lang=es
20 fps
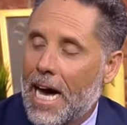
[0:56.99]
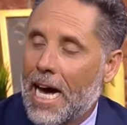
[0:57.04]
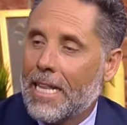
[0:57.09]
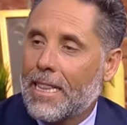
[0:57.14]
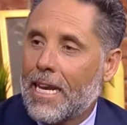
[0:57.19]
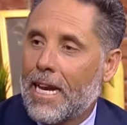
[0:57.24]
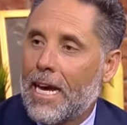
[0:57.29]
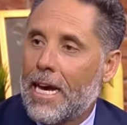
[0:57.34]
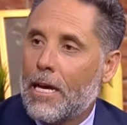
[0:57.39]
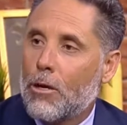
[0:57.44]

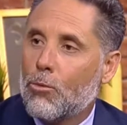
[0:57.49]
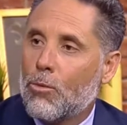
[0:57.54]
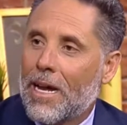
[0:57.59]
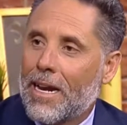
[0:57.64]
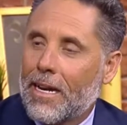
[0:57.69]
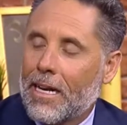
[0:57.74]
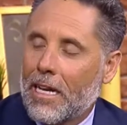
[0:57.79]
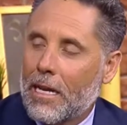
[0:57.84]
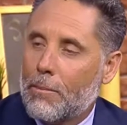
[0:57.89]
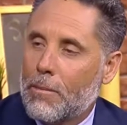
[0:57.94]
atraer una
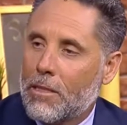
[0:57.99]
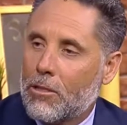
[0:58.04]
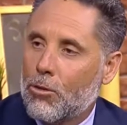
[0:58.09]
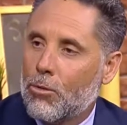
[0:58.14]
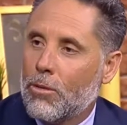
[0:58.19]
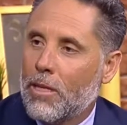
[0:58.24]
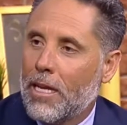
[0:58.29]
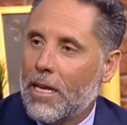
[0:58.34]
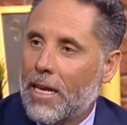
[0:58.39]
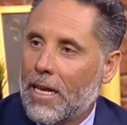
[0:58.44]

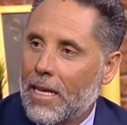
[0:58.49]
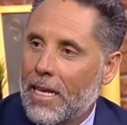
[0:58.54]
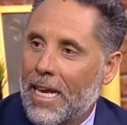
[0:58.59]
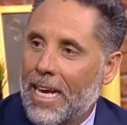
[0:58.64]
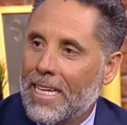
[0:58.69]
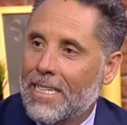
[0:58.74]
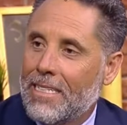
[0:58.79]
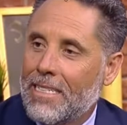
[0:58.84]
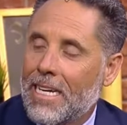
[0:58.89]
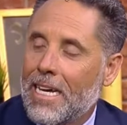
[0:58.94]
reclamación de
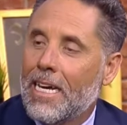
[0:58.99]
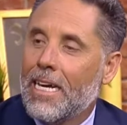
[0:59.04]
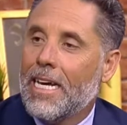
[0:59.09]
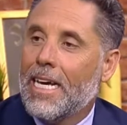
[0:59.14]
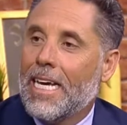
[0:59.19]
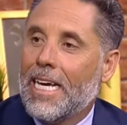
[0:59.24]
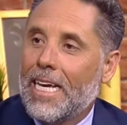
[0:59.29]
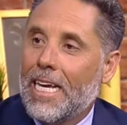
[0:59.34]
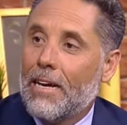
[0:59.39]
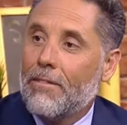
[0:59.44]
negligencia
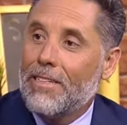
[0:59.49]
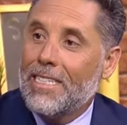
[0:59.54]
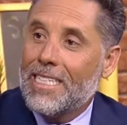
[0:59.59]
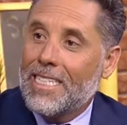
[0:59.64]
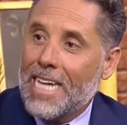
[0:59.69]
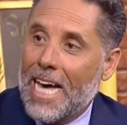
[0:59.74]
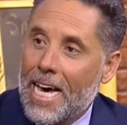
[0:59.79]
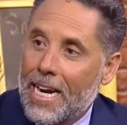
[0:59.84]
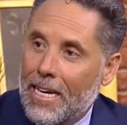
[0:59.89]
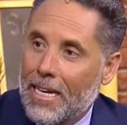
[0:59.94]
y
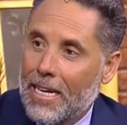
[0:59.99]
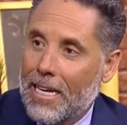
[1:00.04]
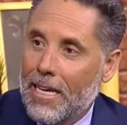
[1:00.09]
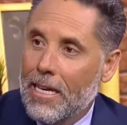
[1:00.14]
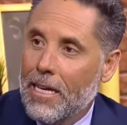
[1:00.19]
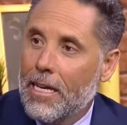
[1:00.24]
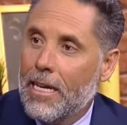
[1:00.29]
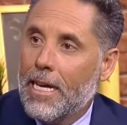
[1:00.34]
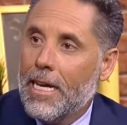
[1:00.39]
avisarle